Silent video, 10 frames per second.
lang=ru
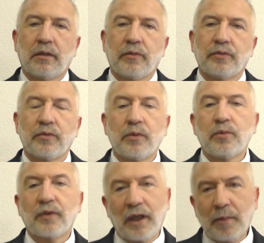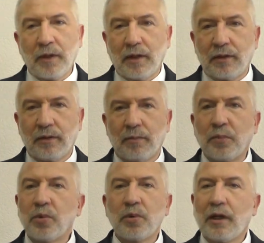В свое время,
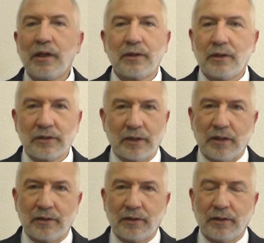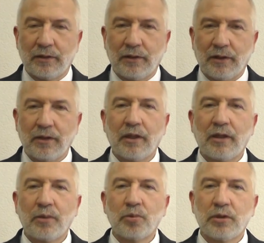много лет назад, когда
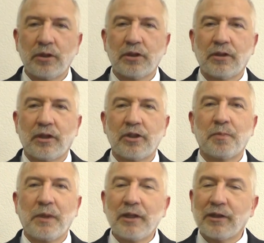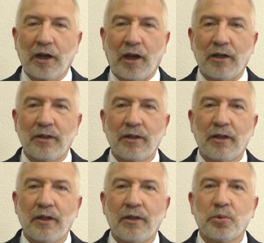я услышал о Шпекторе,
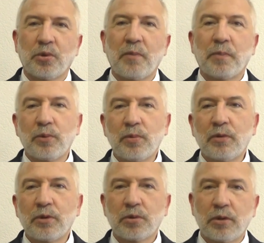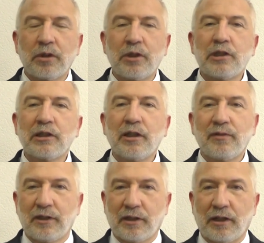то я подумал, что это не
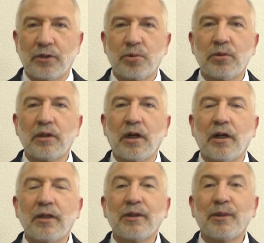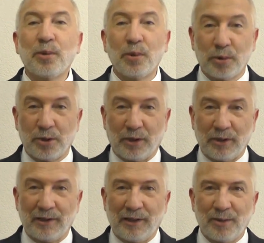человек, а что это какая-то
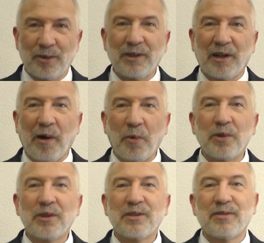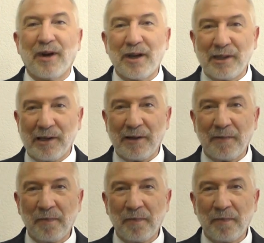должность, что это какое-то звание.